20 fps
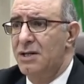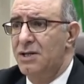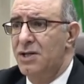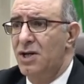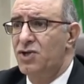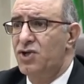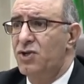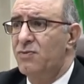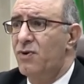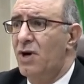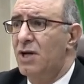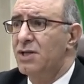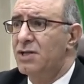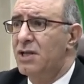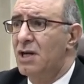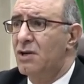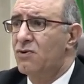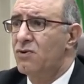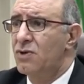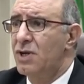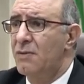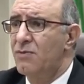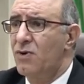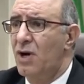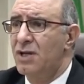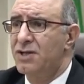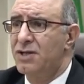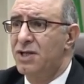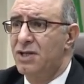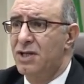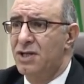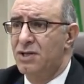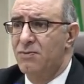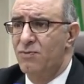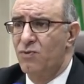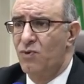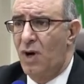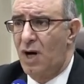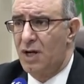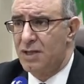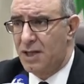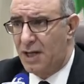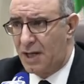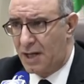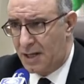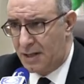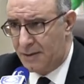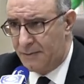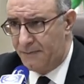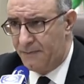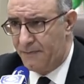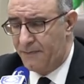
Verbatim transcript: يجب أن تكون مؤسسة مواطنة